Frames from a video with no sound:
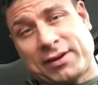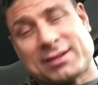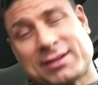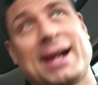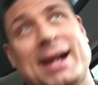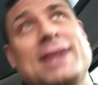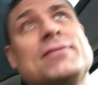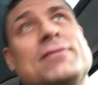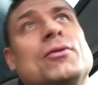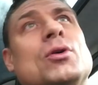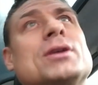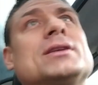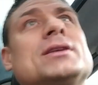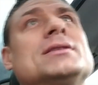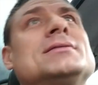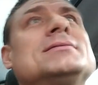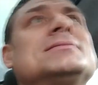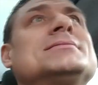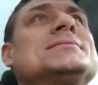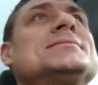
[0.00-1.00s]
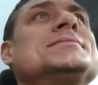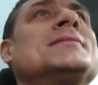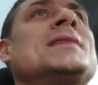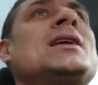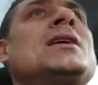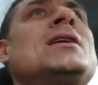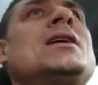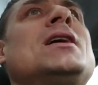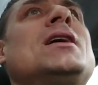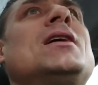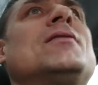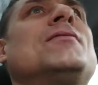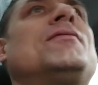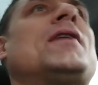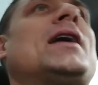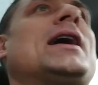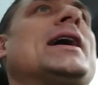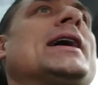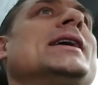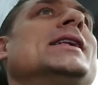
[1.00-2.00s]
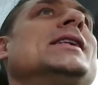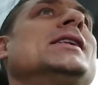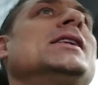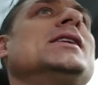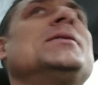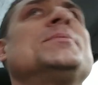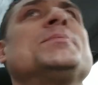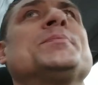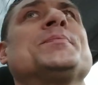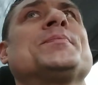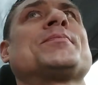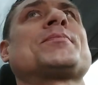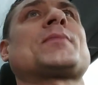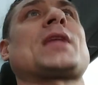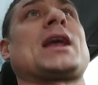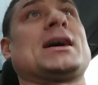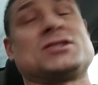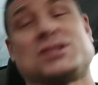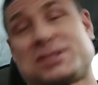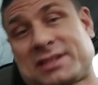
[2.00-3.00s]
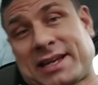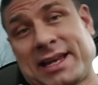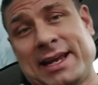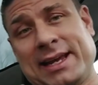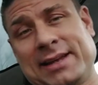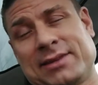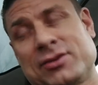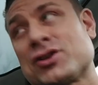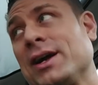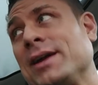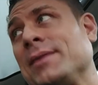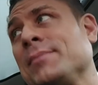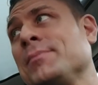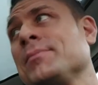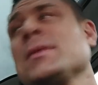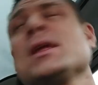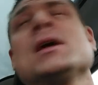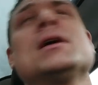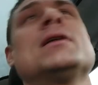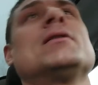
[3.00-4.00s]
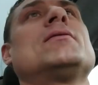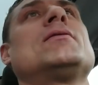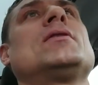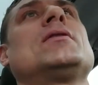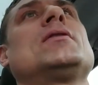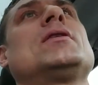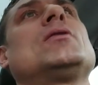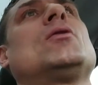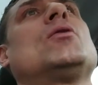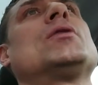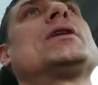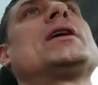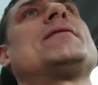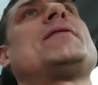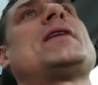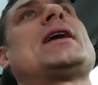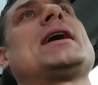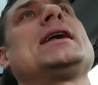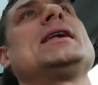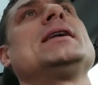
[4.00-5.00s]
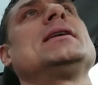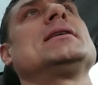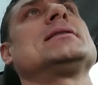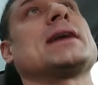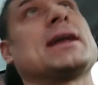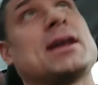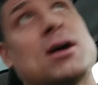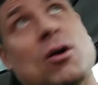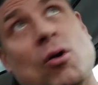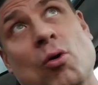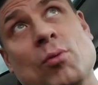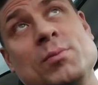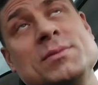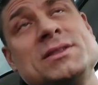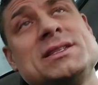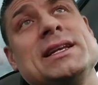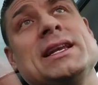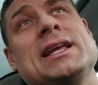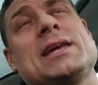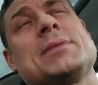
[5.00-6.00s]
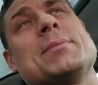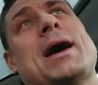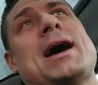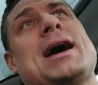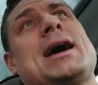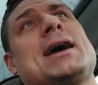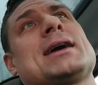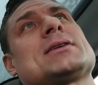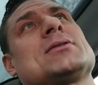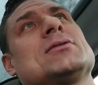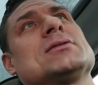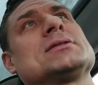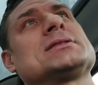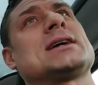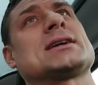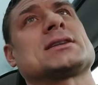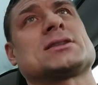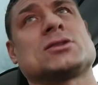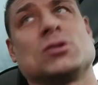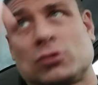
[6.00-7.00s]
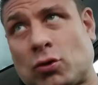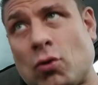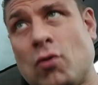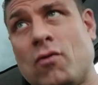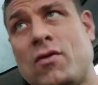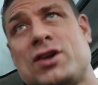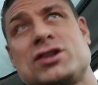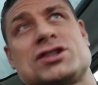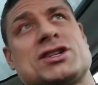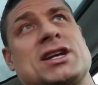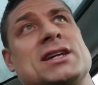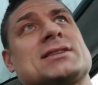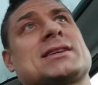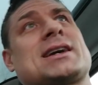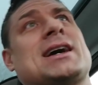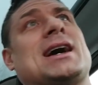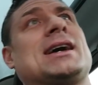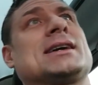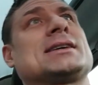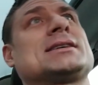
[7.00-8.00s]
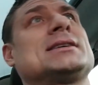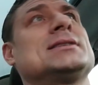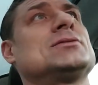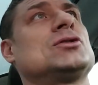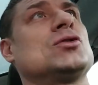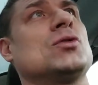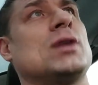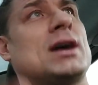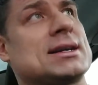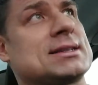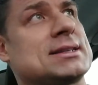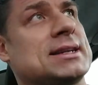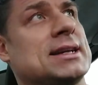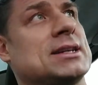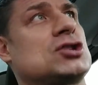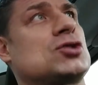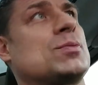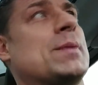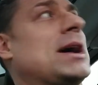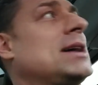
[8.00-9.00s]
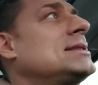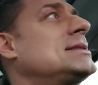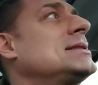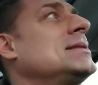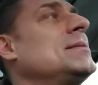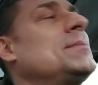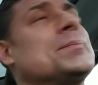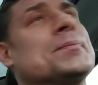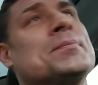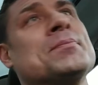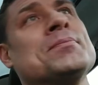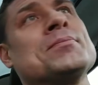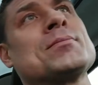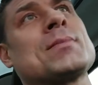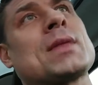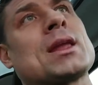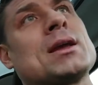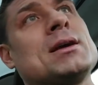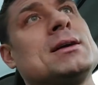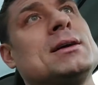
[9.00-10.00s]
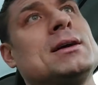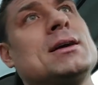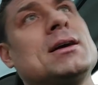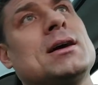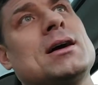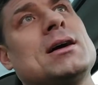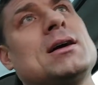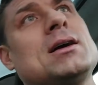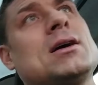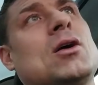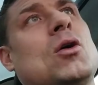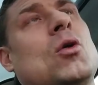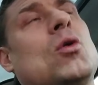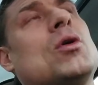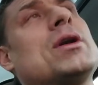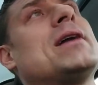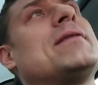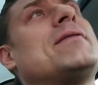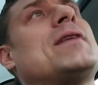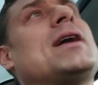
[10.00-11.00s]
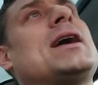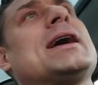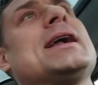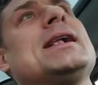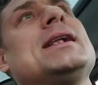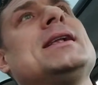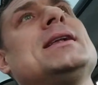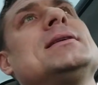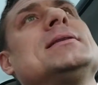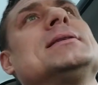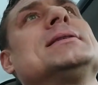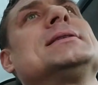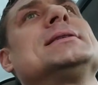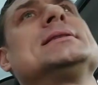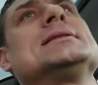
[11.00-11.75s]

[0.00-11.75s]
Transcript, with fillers: verteilt wurden, weil, also es genetisch dann, oder weil der da oben sie nicht mag und sagt so, du wirst jetzt krank, du hast jetzt Schmerzen. Oder weil